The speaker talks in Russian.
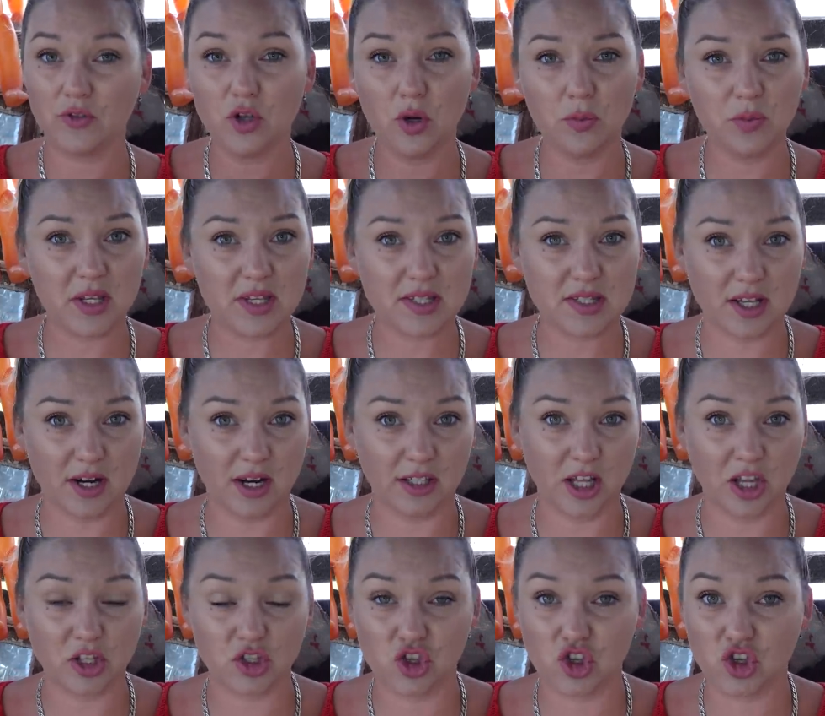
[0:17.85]
Темная
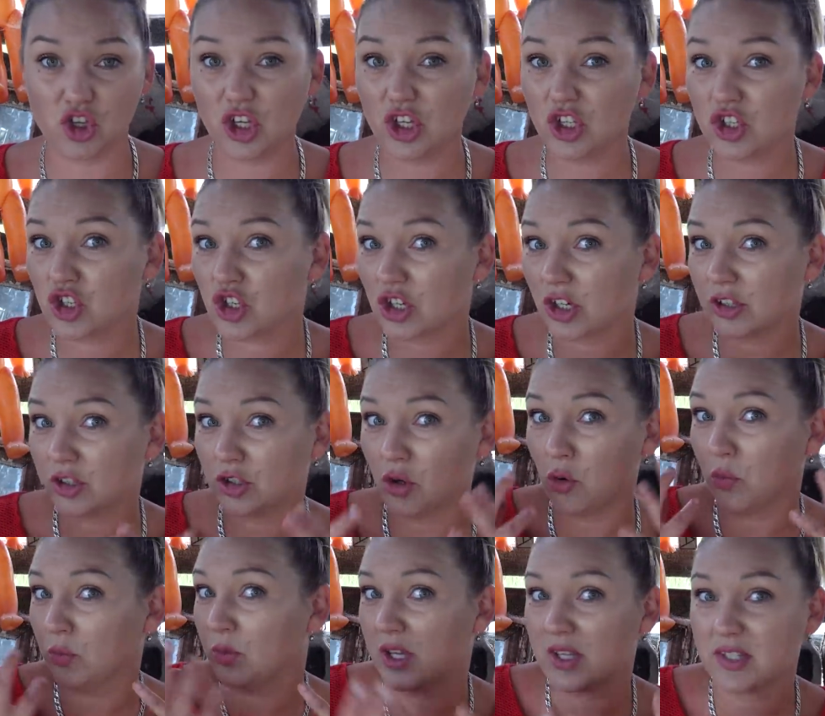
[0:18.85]
сторона Джинджер,
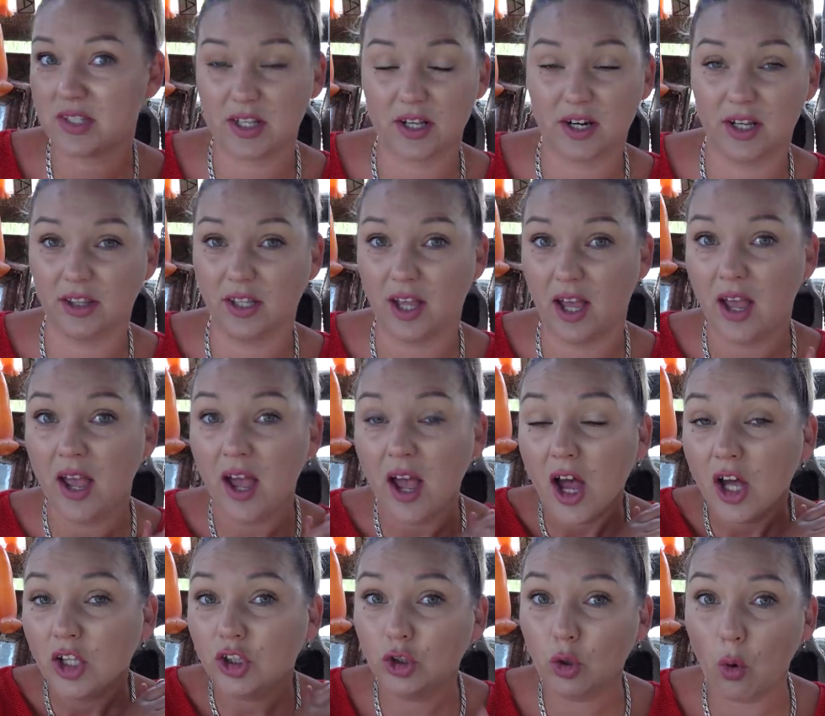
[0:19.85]
темная сторона
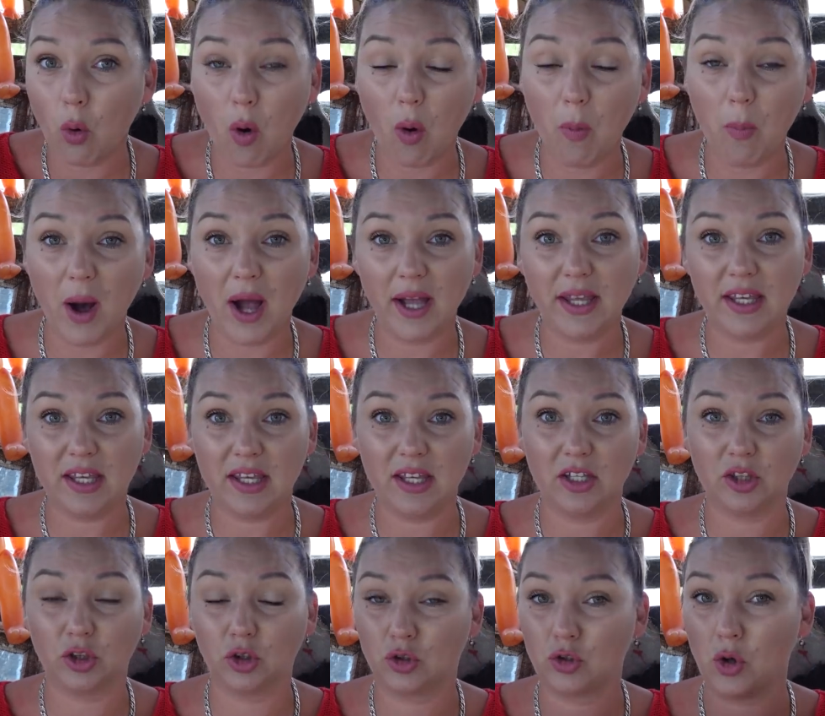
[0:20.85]
Тома
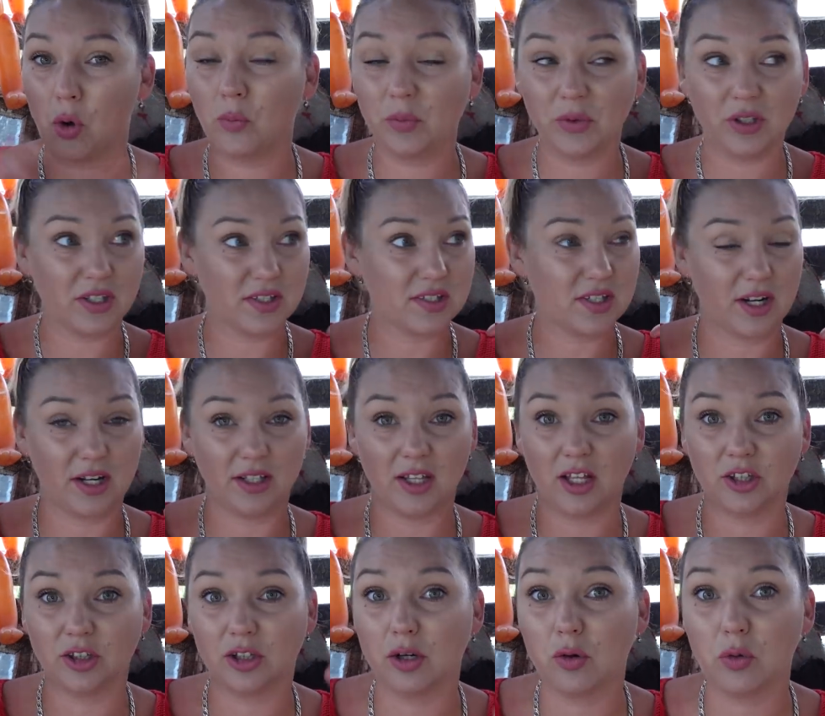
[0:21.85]
и темная
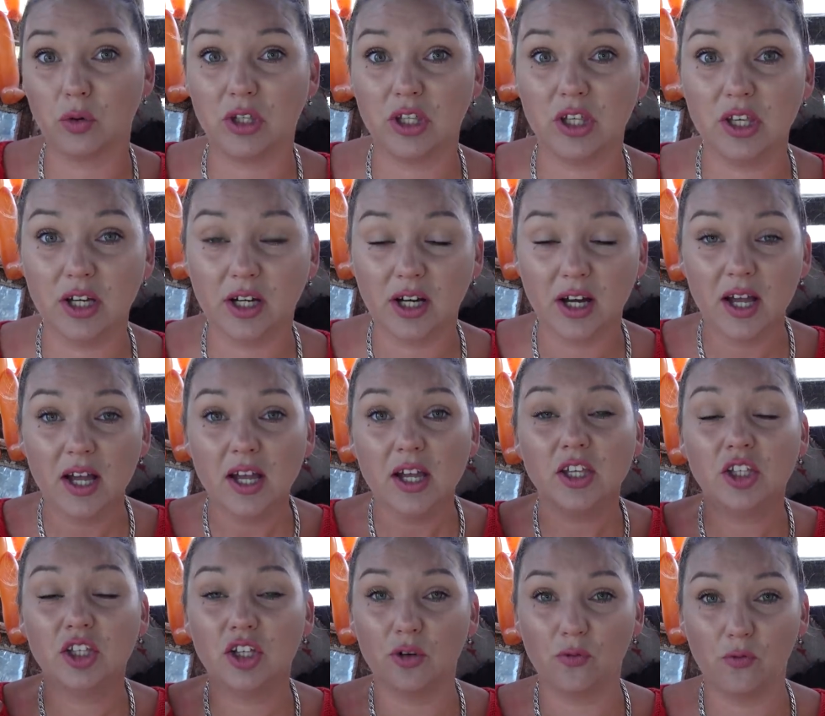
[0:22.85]
сторона других
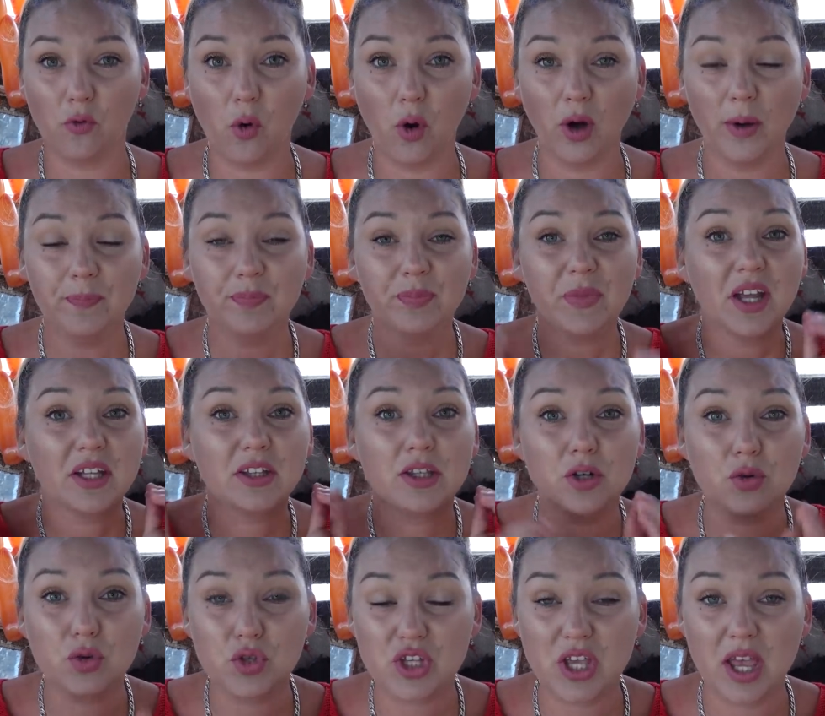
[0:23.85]
его героев
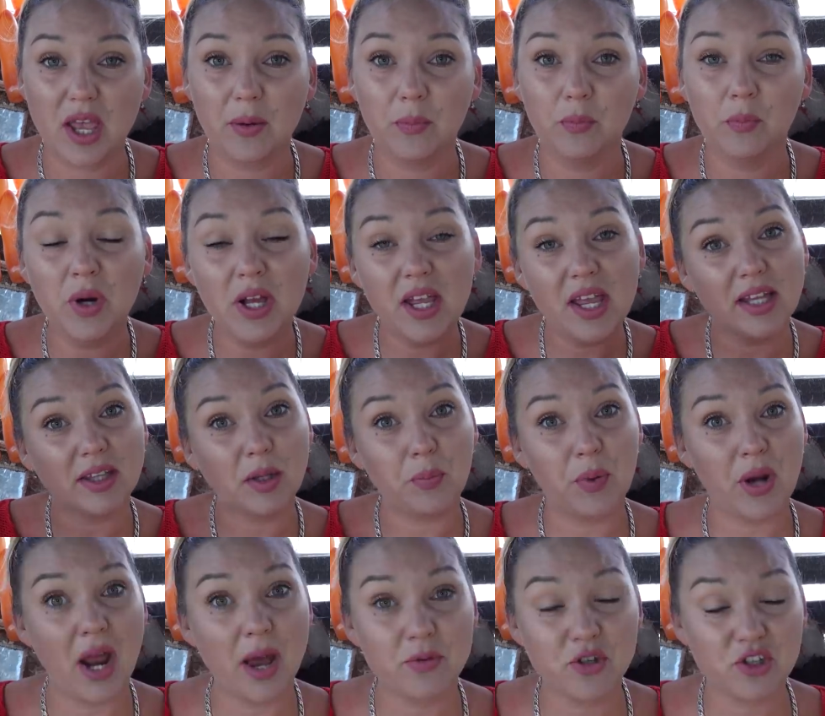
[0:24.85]
друзей. Мы это
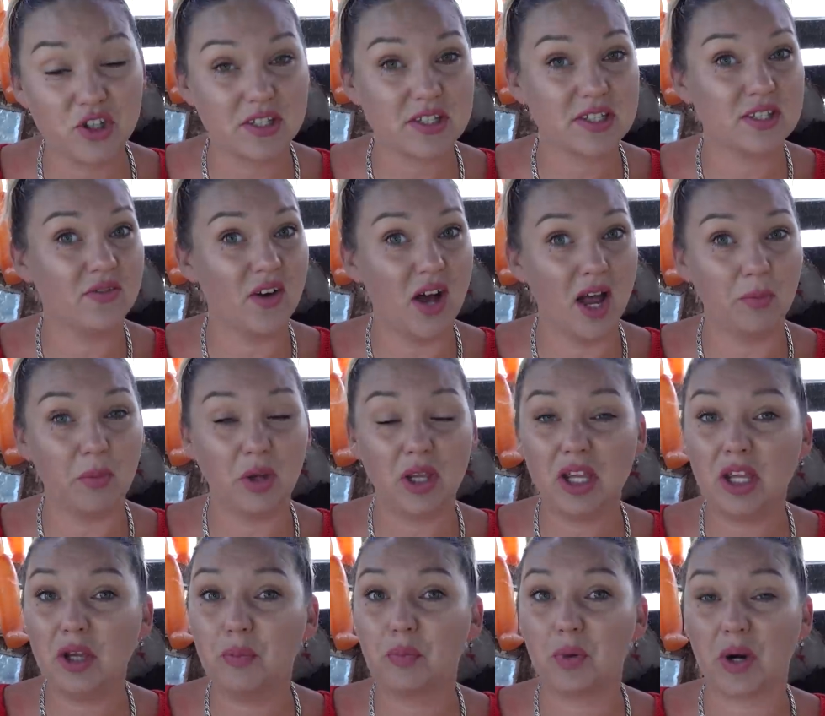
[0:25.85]
прямо сейчас с вами
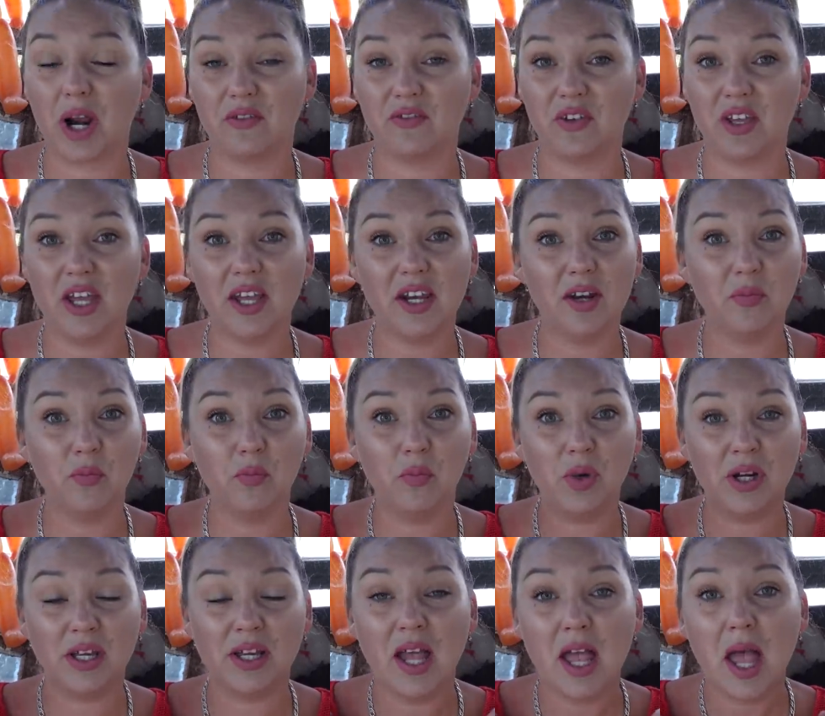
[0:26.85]
и проверим.
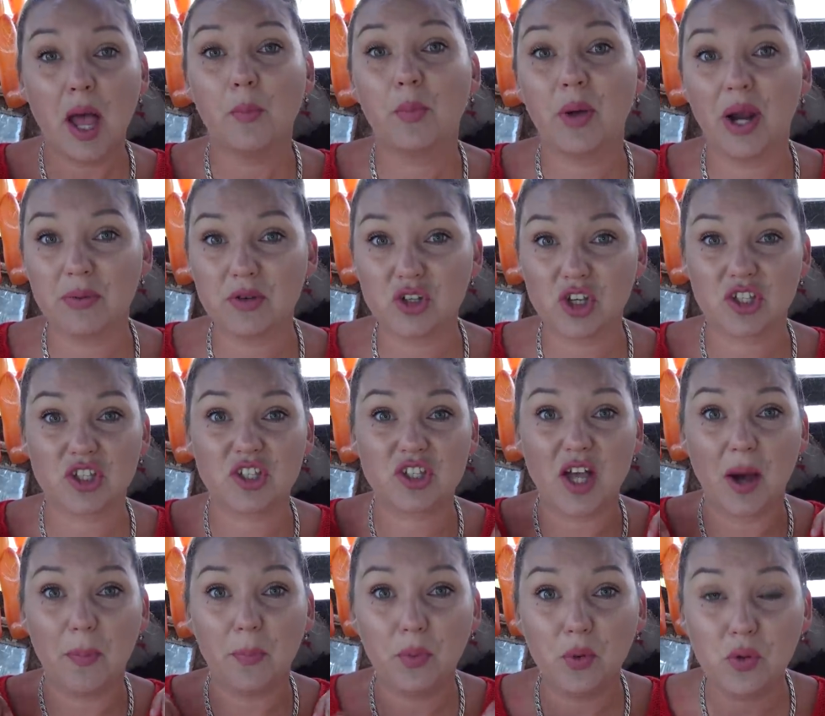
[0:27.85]
Мы прямо сейчас
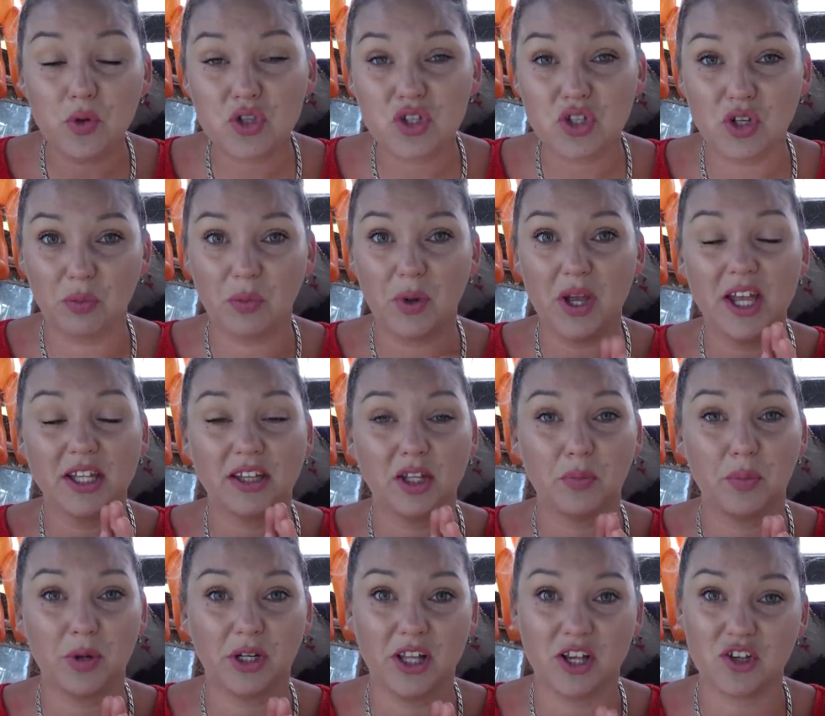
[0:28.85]
запустим
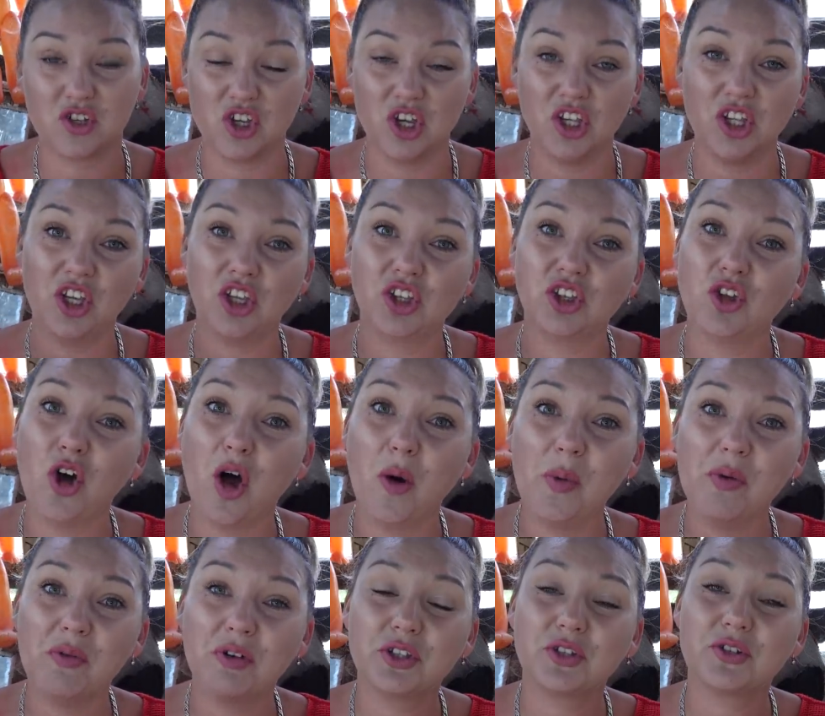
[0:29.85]
это приложение.
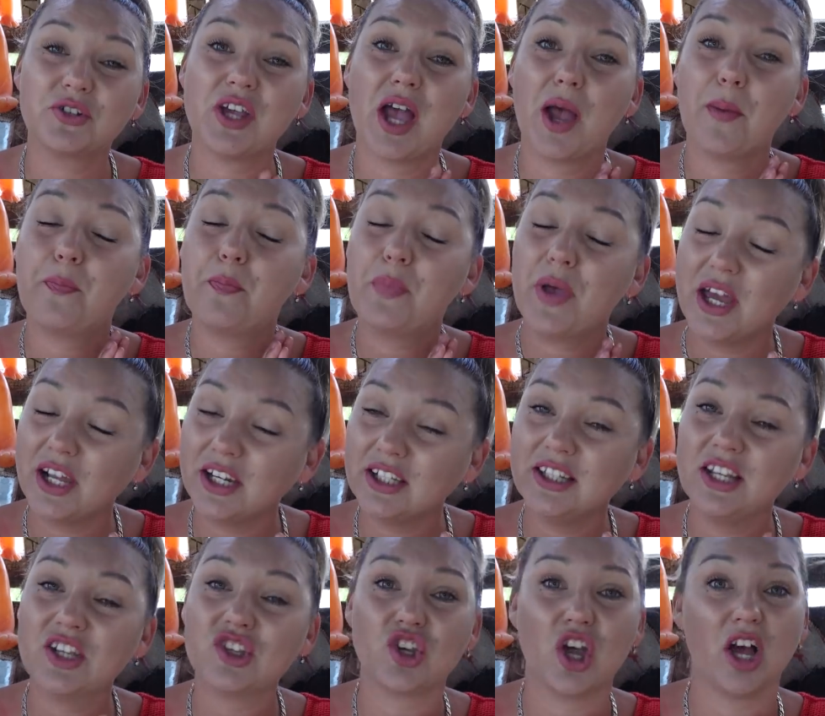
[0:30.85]
Том его, друзья, перед
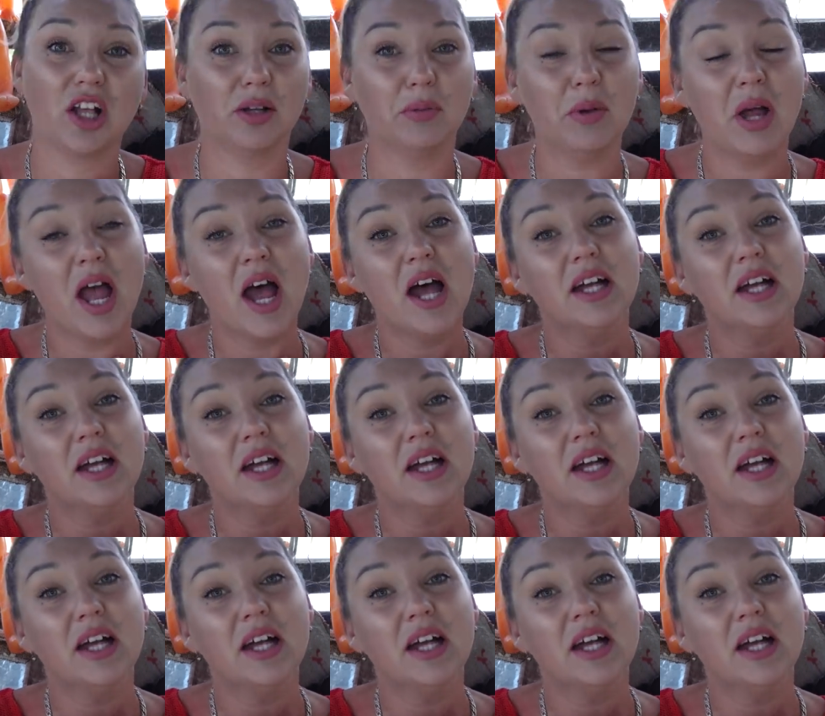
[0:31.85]
началом.